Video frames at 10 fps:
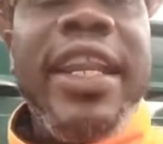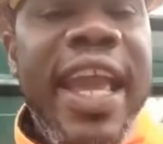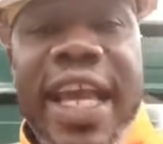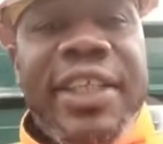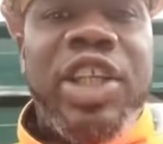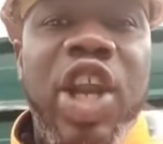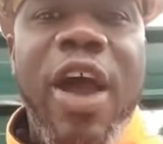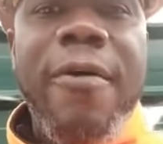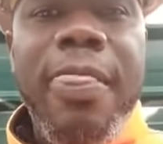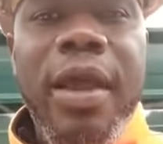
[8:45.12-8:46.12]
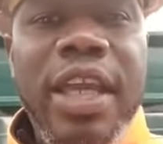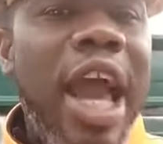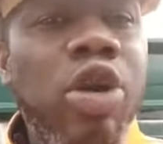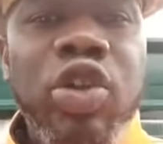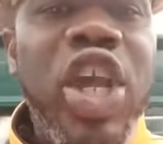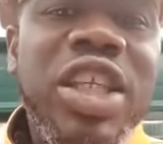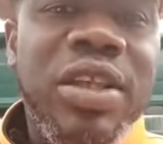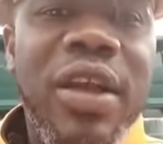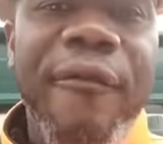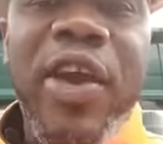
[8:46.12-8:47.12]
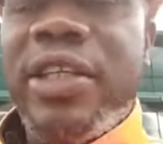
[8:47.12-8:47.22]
Etc. Il y a urgence en fait.